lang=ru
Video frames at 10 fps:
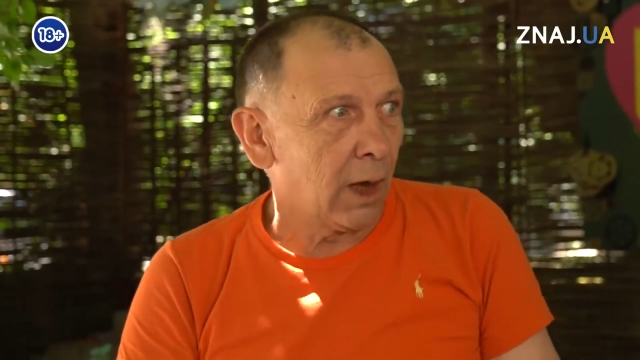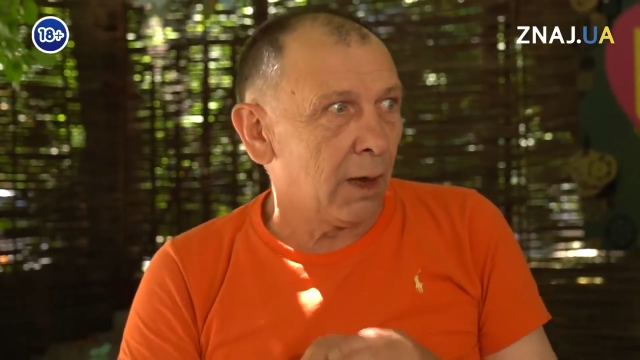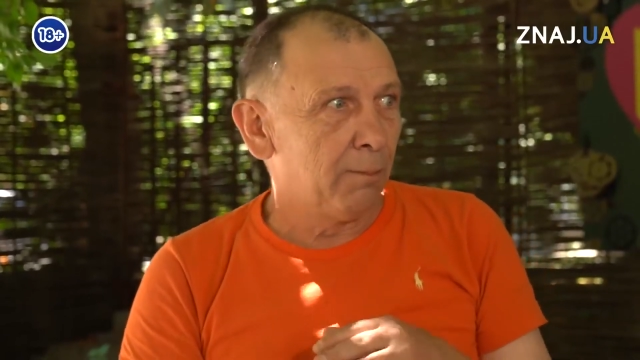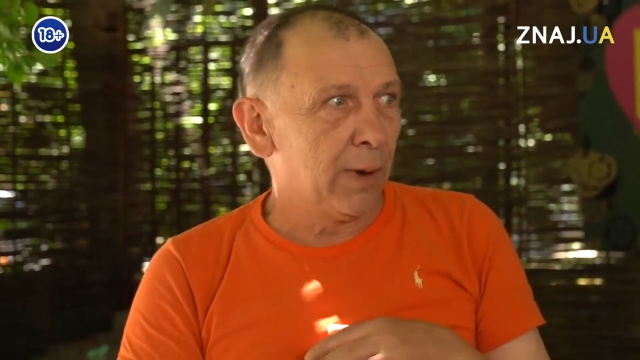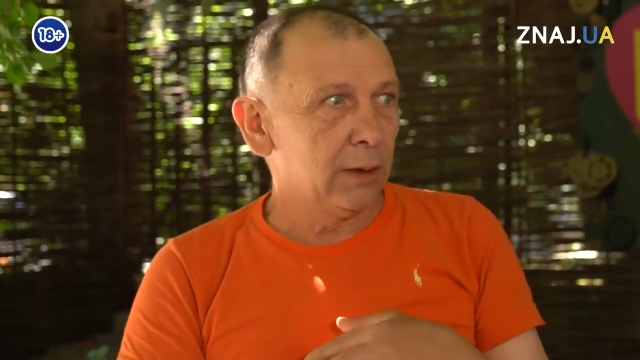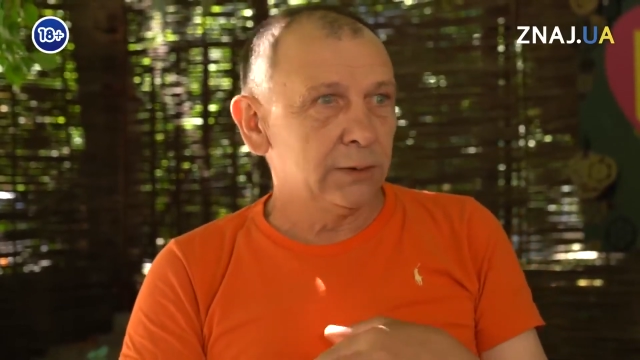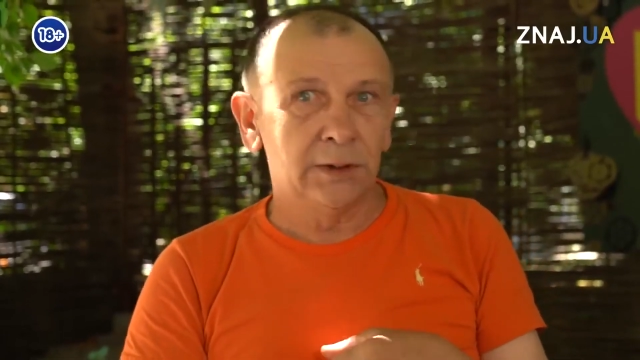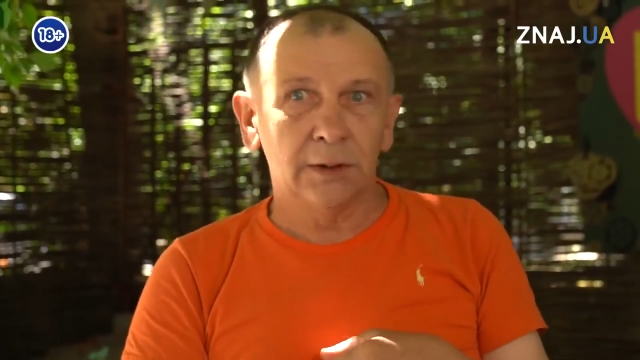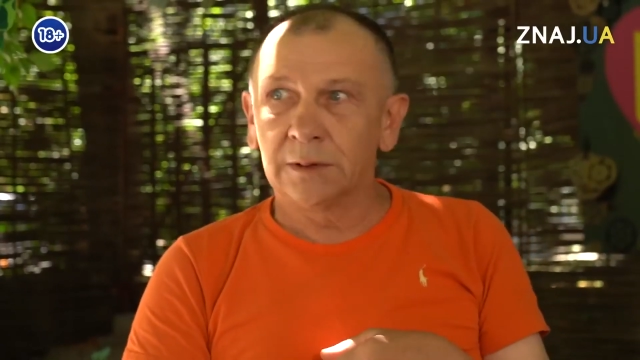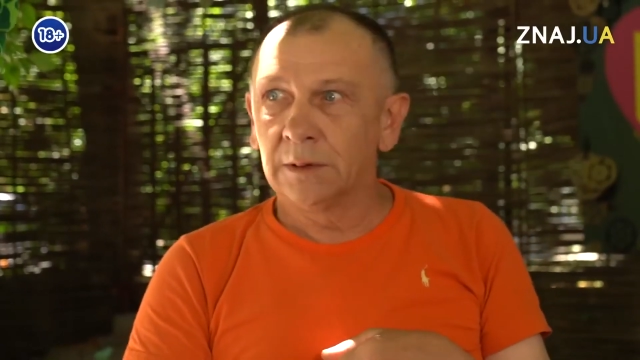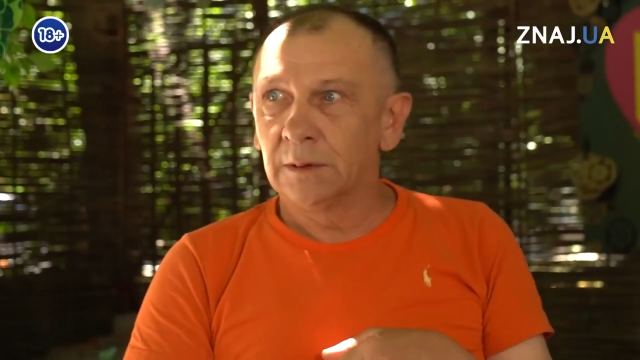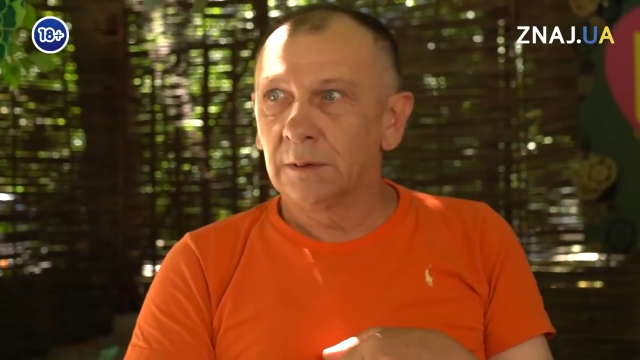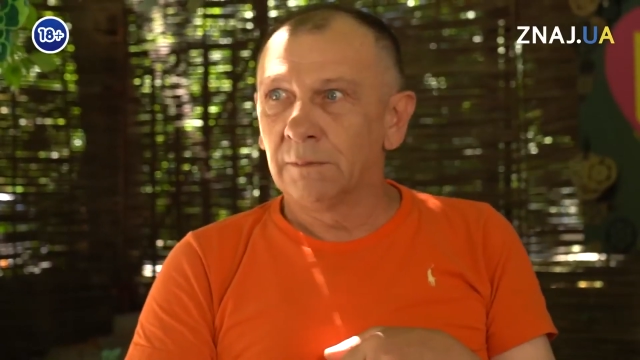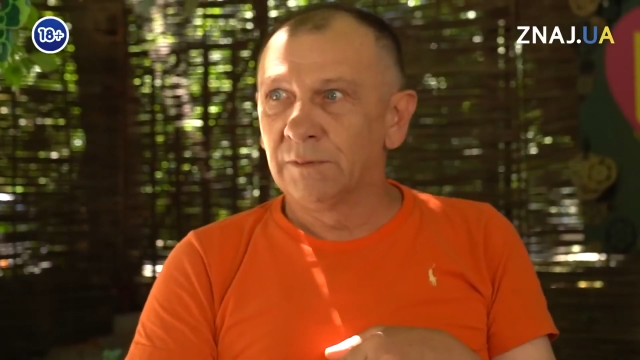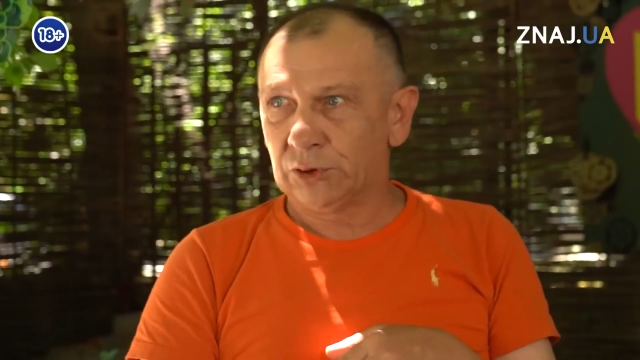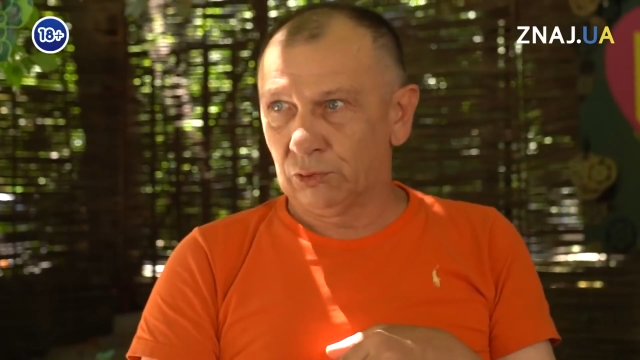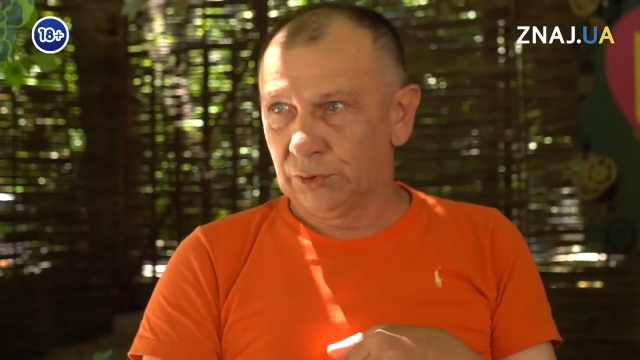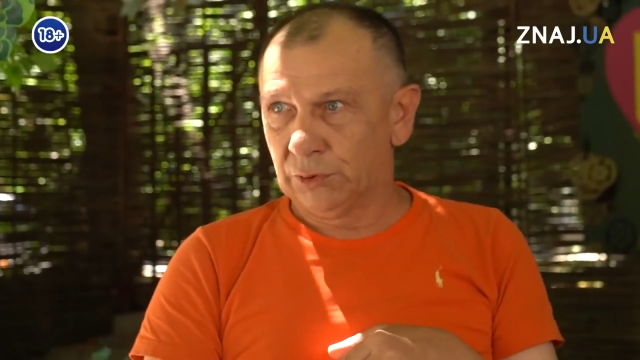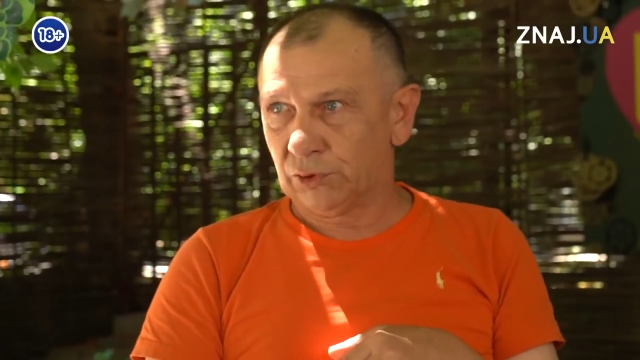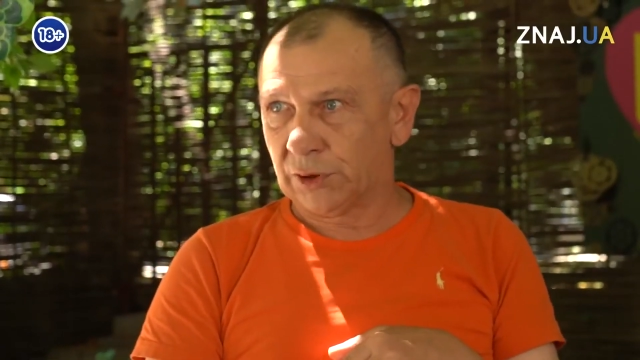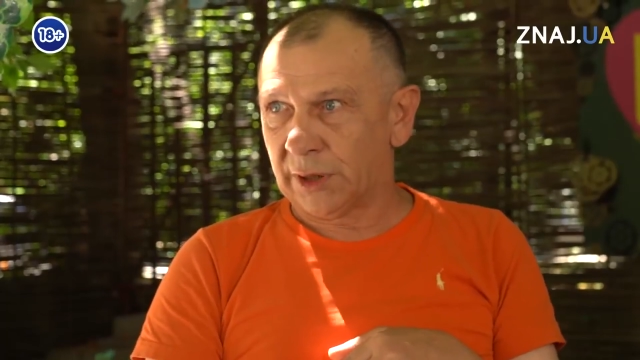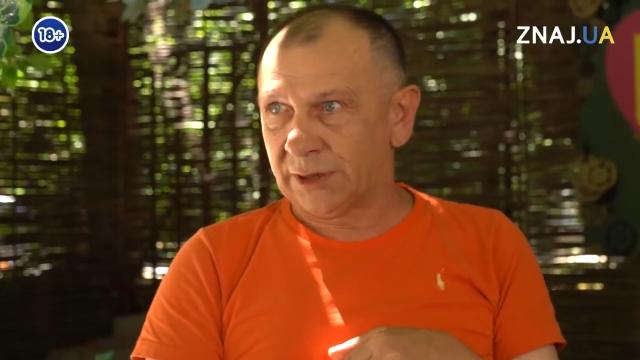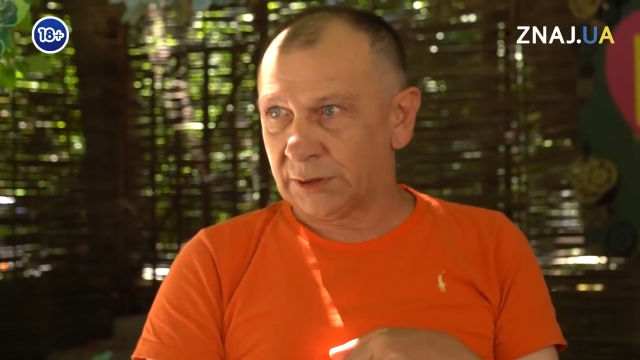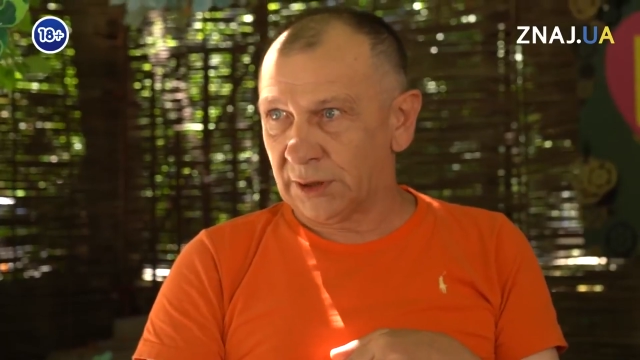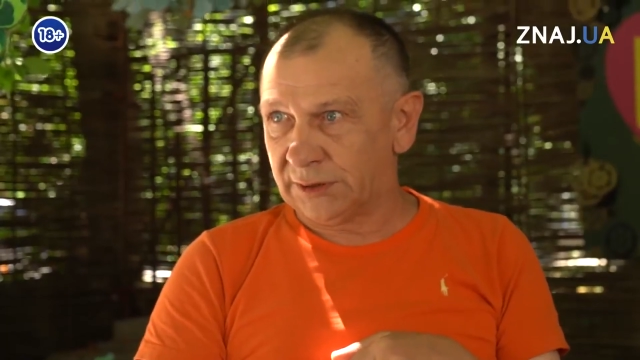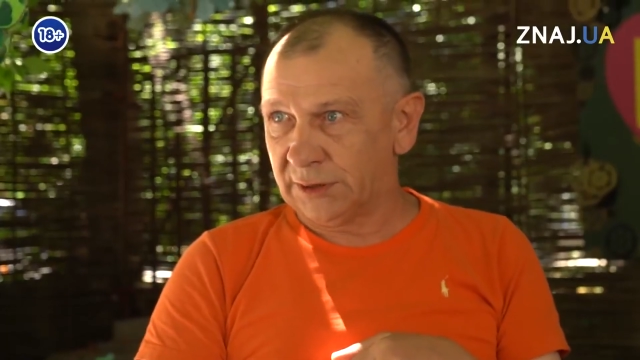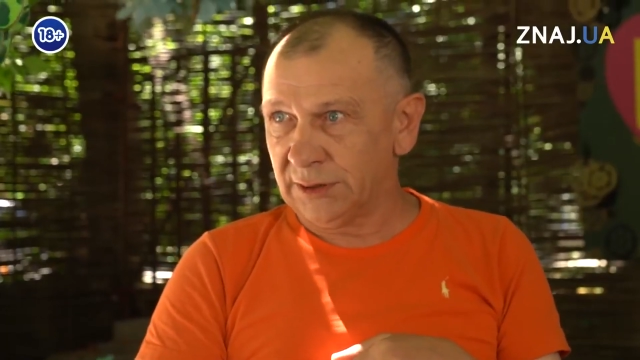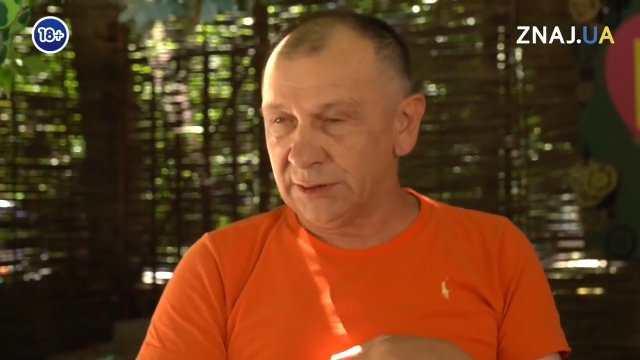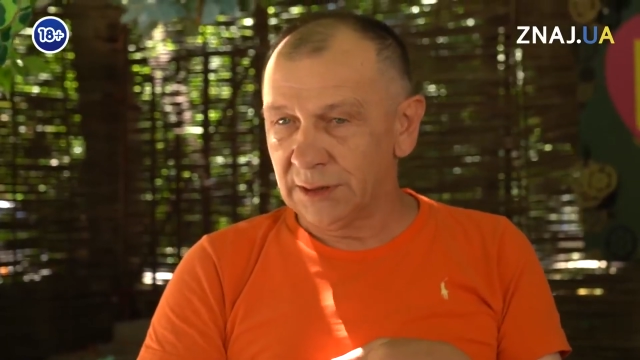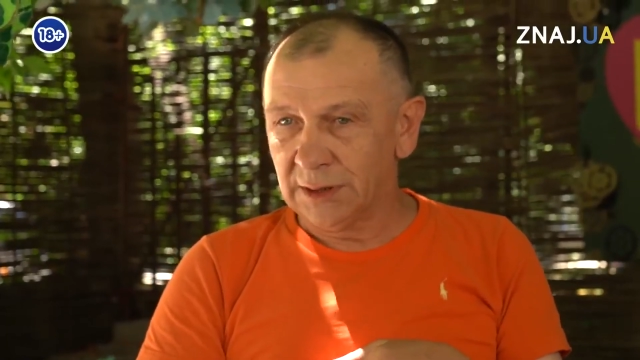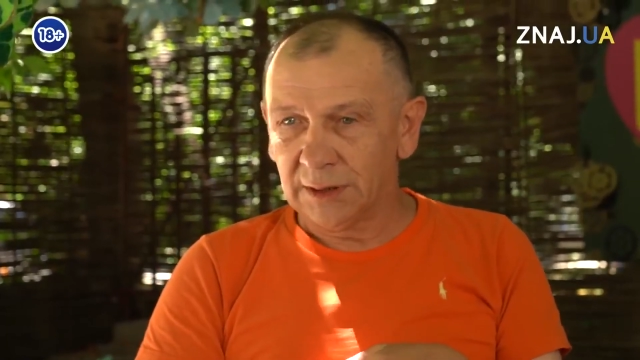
обалдеть. Вы что, девушка, экстрасенс?